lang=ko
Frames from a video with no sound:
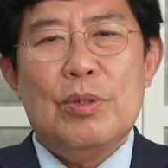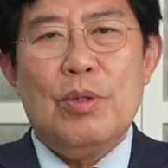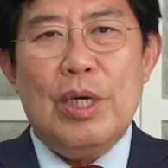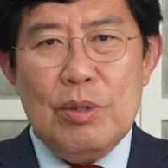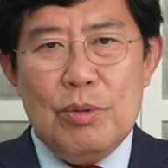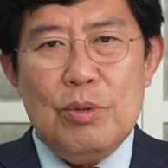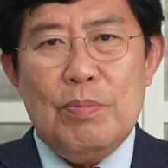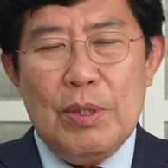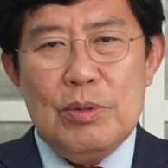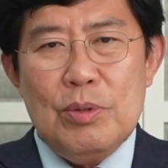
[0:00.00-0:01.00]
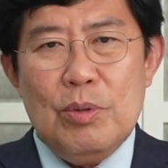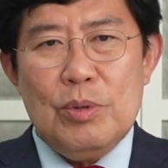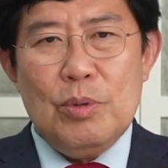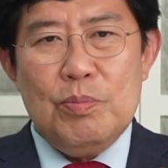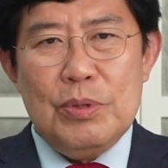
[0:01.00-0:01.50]
또 A로 벌고
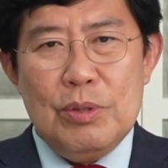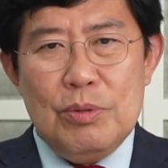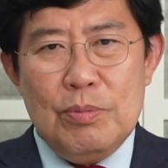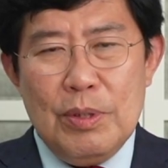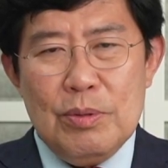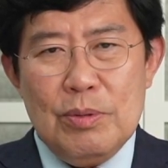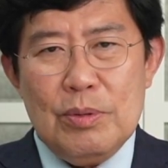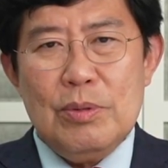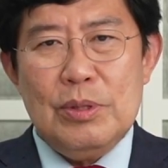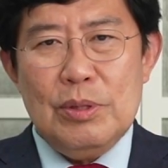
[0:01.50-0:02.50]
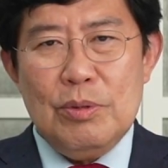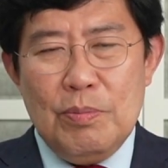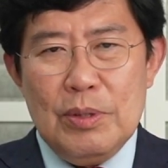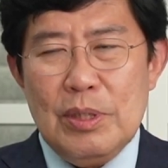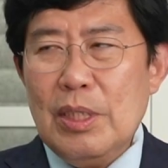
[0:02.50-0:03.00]
또 B로 벌고 또 C로
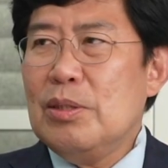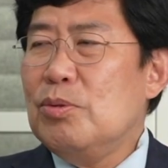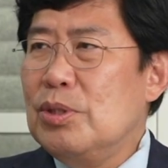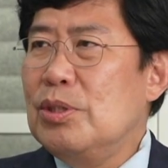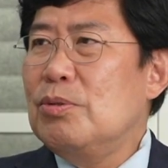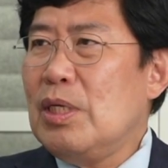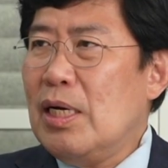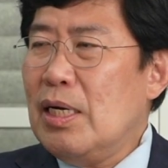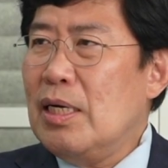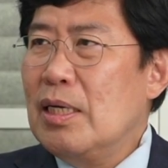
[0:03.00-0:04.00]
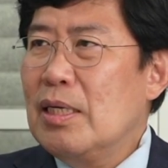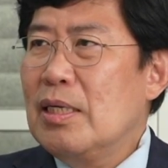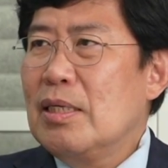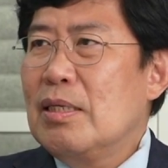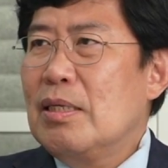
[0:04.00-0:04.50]
벌다가 또 D로 다
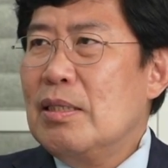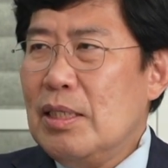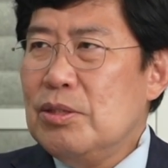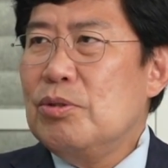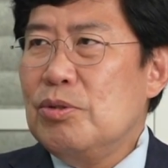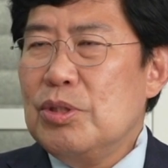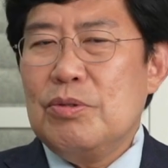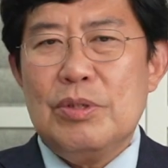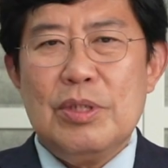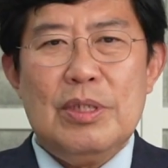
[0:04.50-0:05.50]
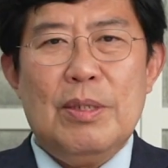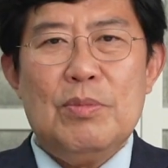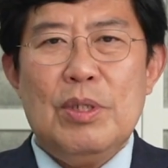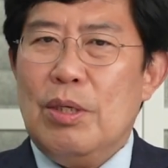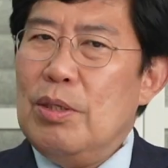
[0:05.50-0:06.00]
까질 수도 있고. 까질 수도 있고 이러기
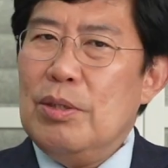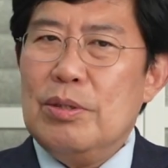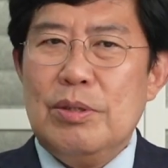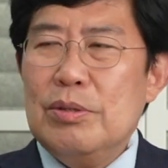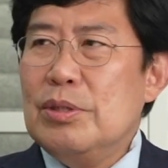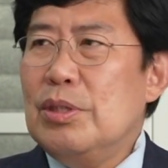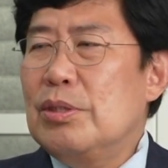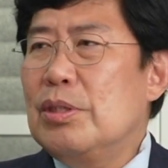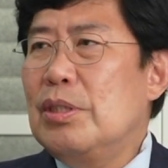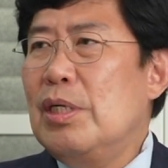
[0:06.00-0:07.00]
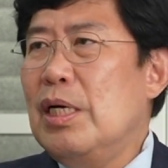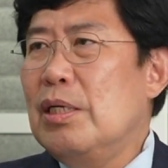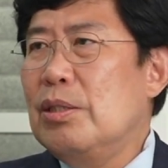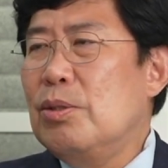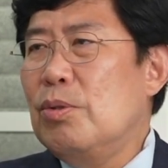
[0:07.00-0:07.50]
때문에 어, 그
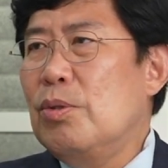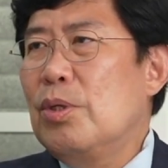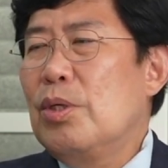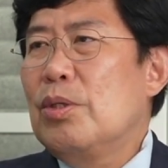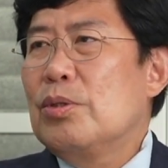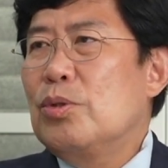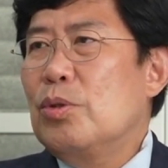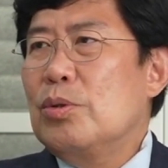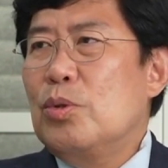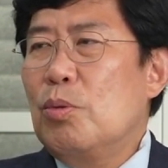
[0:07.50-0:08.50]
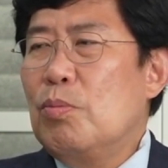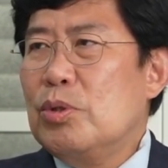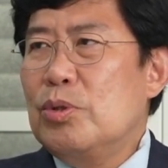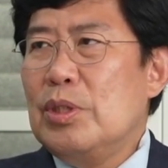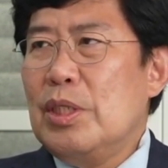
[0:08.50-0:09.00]
릴레이로 저, 종목
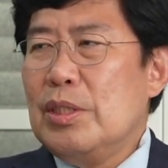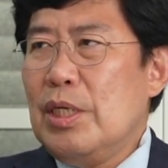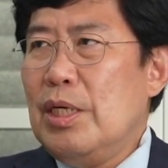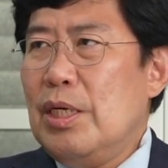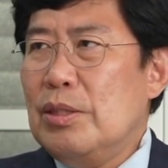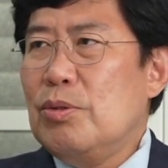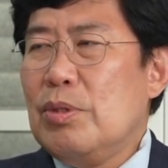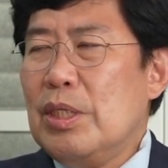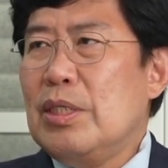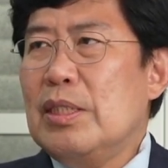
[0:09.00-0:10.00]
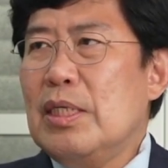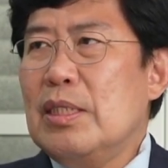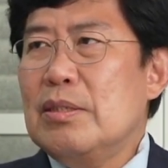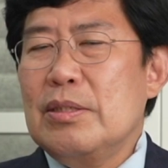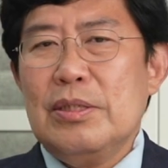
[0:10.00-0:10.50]
투자를 계속해서
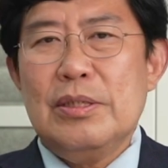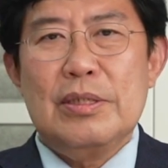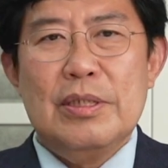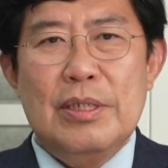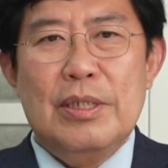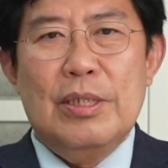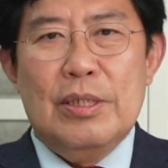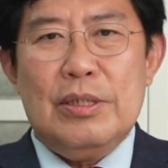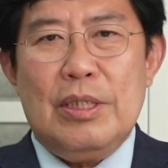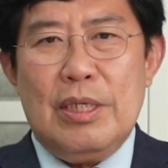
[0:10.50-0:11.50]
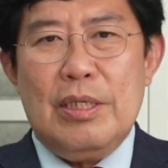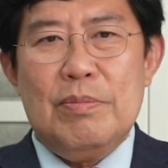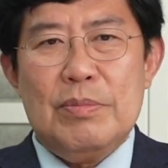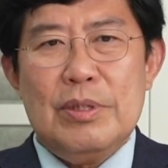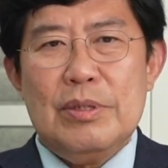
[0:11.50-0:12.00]
한다는 것은 참
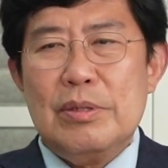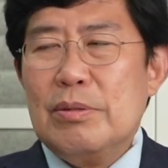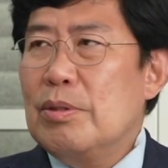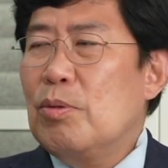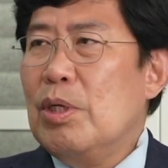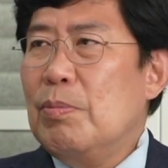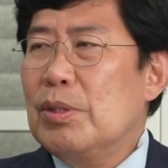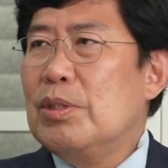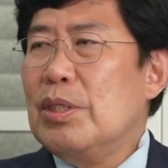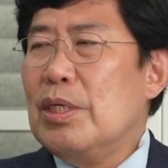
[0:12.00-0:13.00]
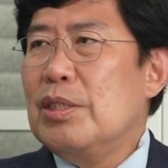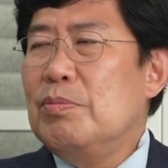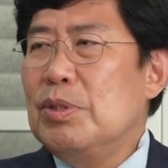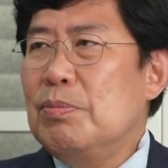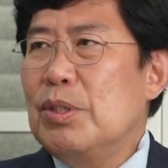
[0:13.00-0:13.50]
그 오래 버티기가
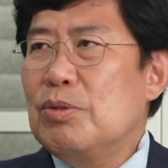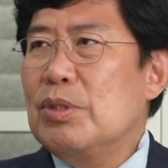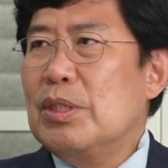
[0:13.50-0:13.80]
힘든 면도